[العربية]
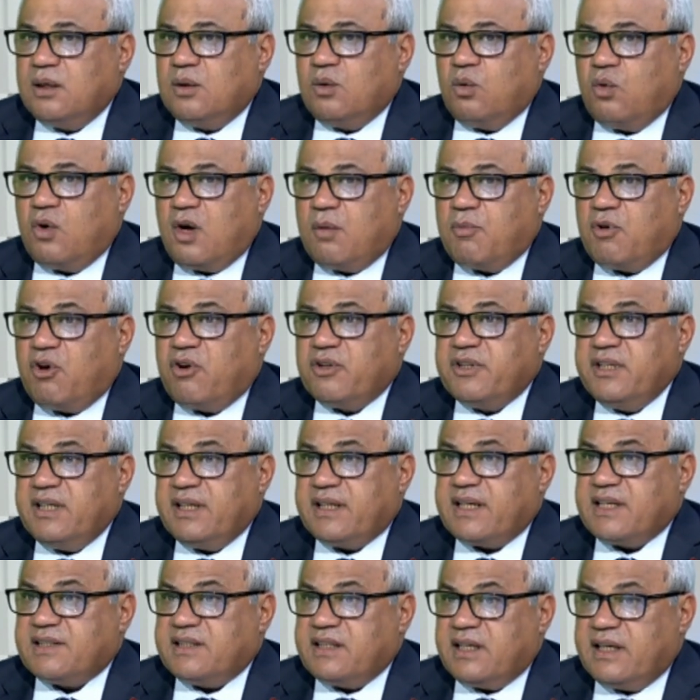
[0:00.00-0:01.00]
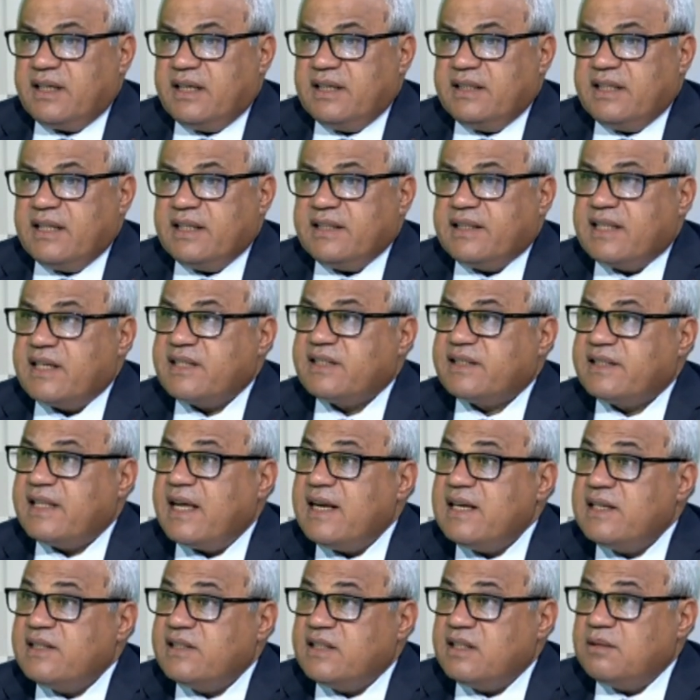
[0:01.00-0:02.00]
ومواضيع كثيره جدا
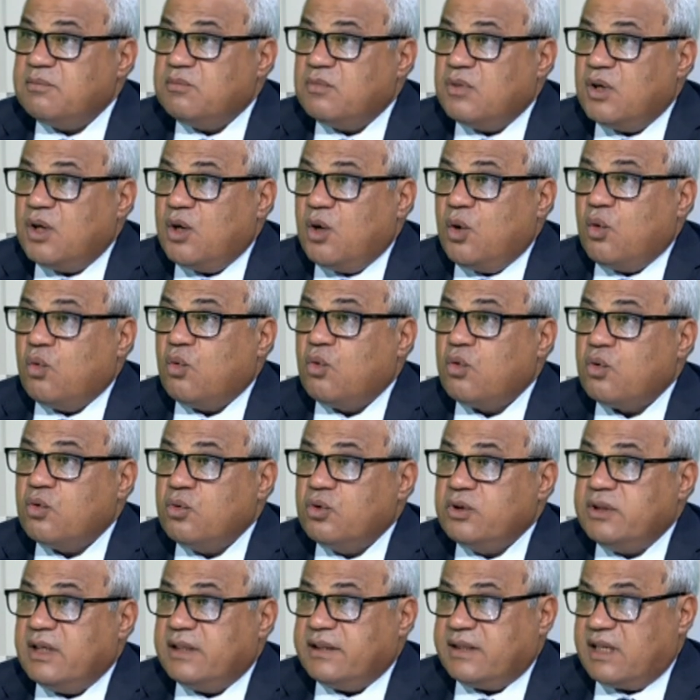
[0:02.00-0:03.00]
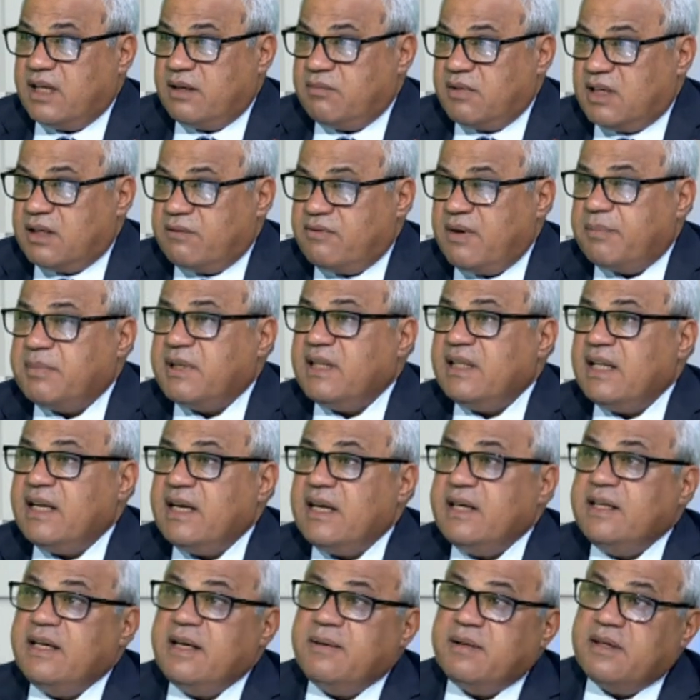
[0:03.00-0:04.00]
تستلزم وجود التامين
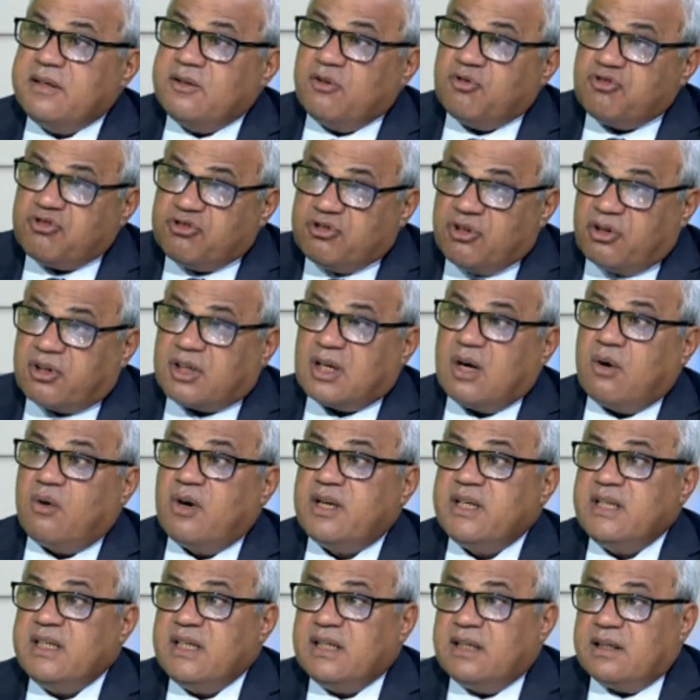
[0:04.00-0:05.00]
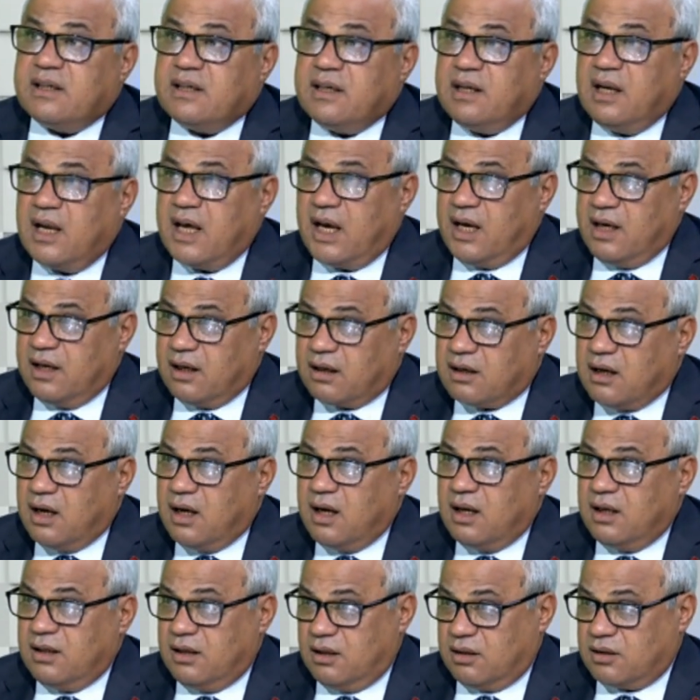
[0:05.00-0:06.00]
فابتدينا نصدر قوانين لاحقه
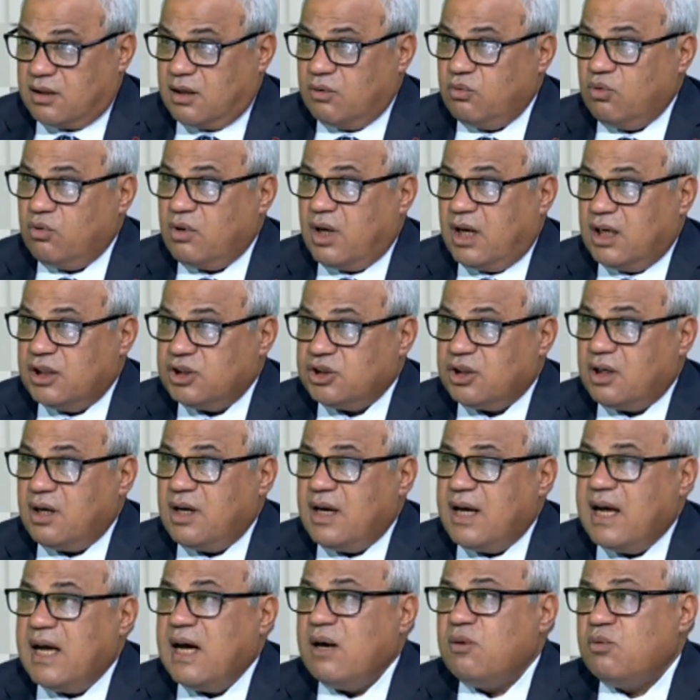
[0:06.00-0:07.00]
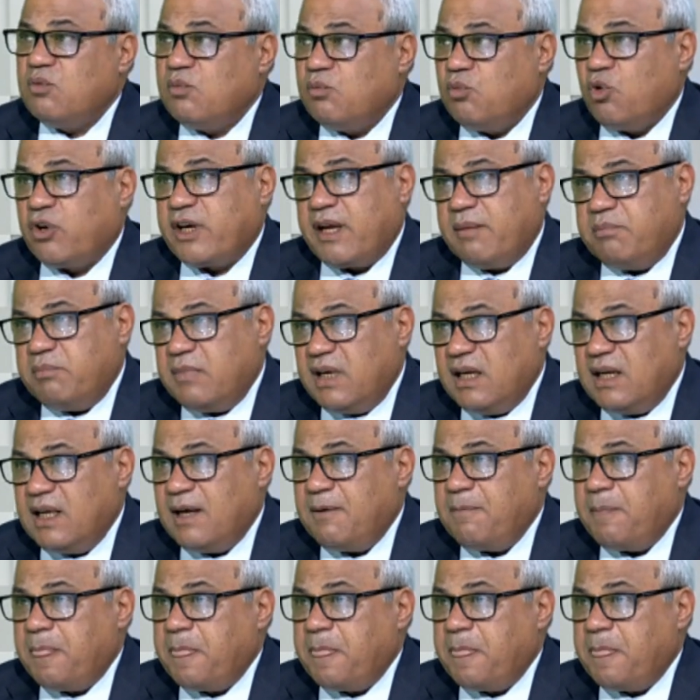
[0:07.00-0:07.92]
للقانون 10 او مكمله